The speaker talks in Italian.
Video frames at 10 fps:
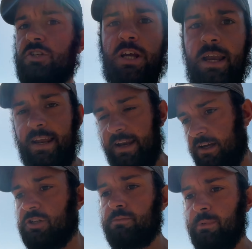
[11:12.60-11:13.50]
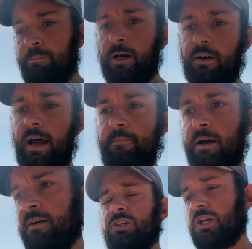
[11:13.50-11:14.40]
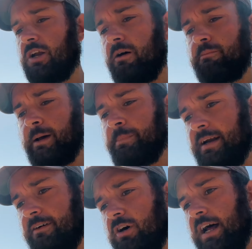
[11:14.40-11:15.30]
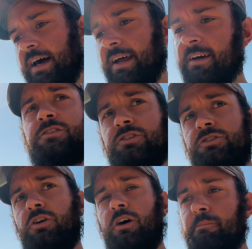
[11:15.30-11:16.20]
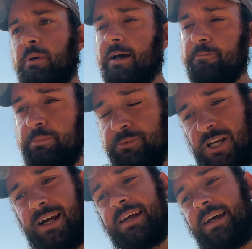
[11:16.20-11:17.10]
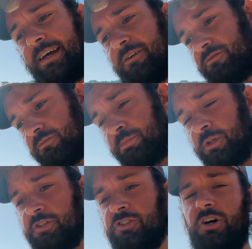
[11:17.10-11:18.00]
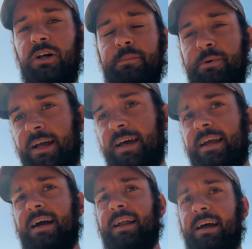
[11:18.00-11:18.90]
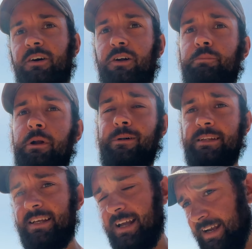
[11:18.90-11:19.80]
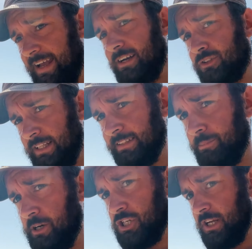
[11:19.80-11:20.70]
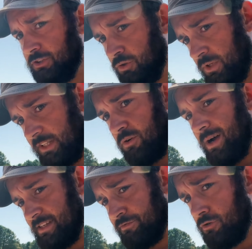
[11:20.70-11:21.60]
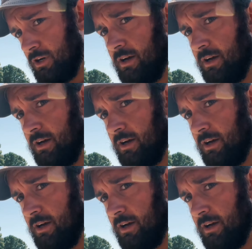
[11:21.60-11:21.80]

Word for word: c'è linea, c'è un bel panorama, c'è l'ombra per lavorare, sotto l'ombra c'è anche un po' di sole per caricare ancora un po' la batteria che è all'80% quindi quasi full